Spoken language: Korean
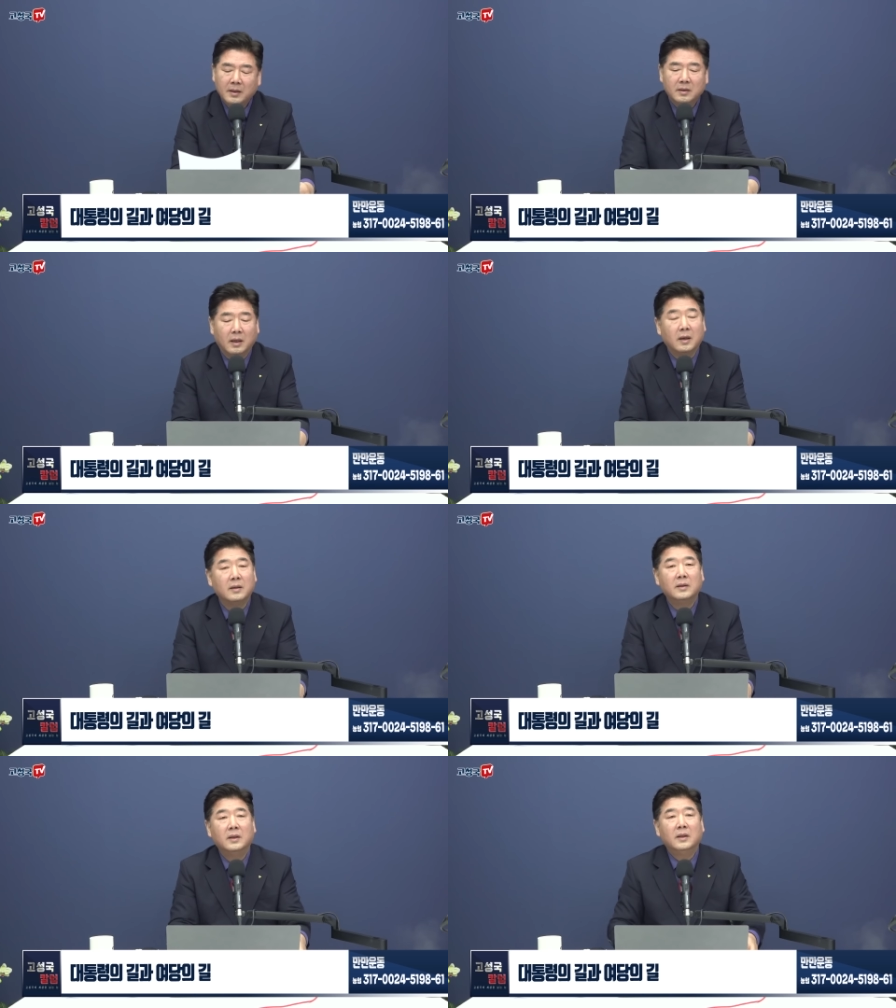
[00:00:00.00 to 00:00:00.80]
자,
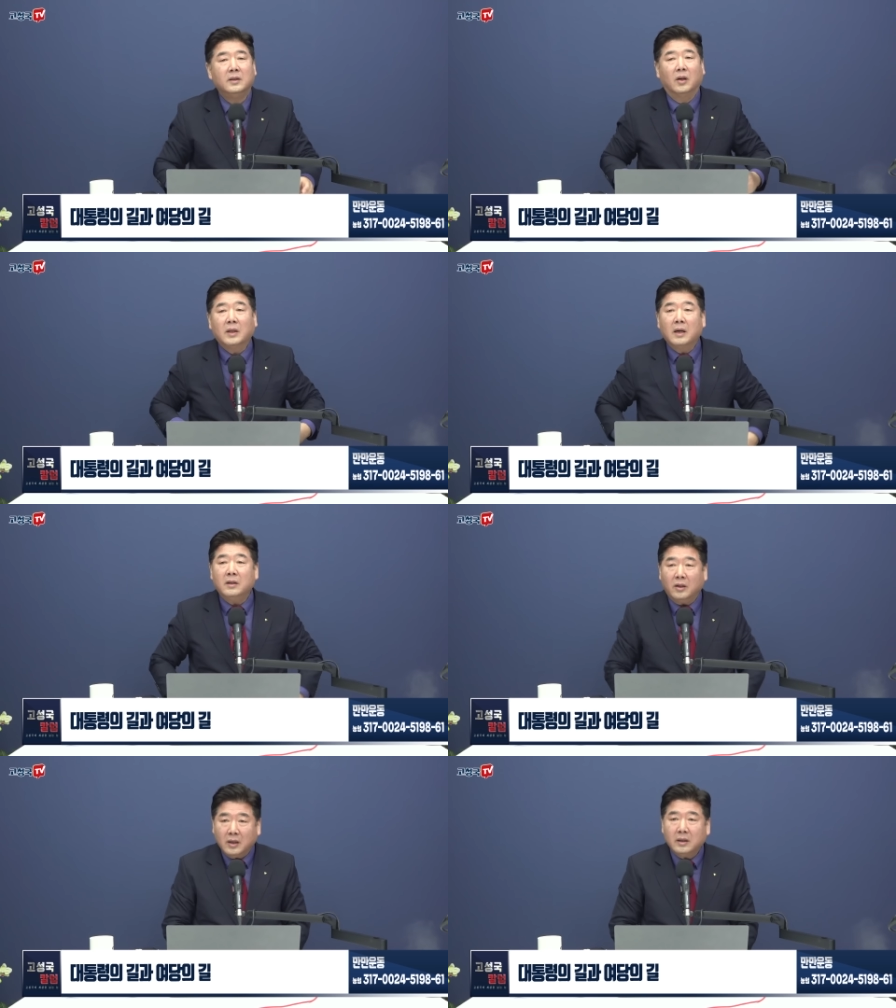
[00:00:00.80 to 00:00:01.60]

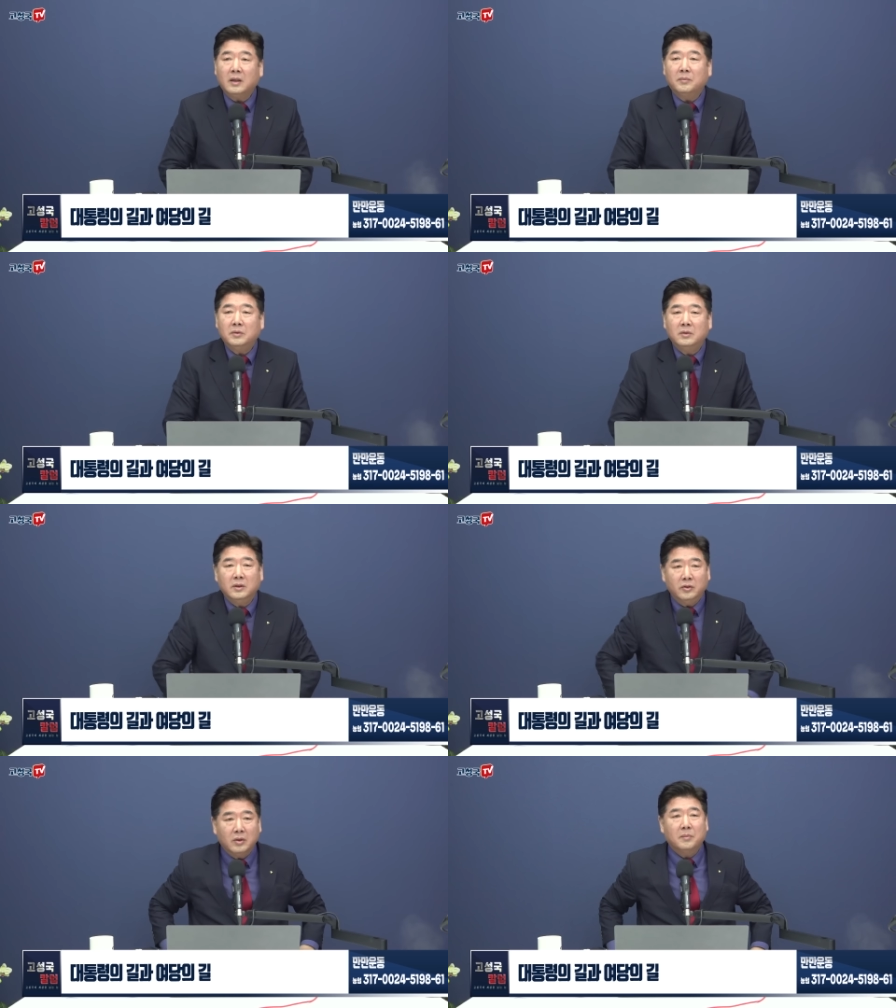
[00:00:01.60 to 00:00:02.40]
여당을 여당이라
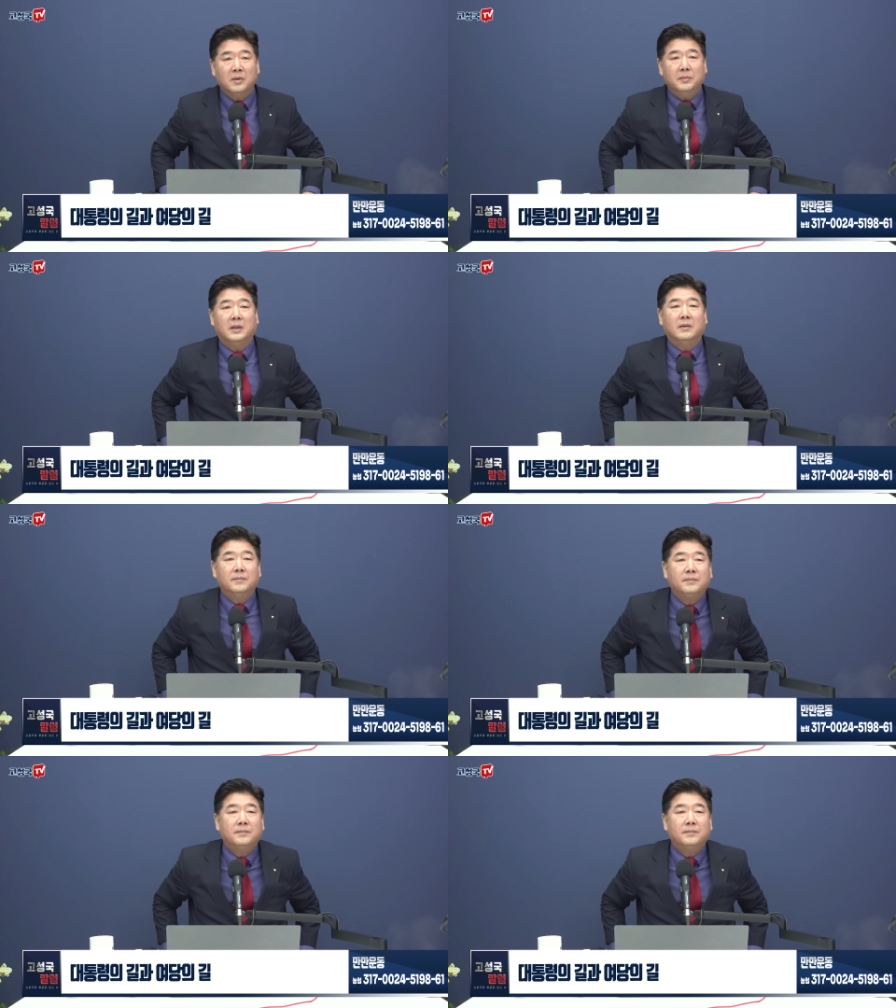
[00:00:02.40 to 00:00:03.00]
부르는 이유가 뭡니까?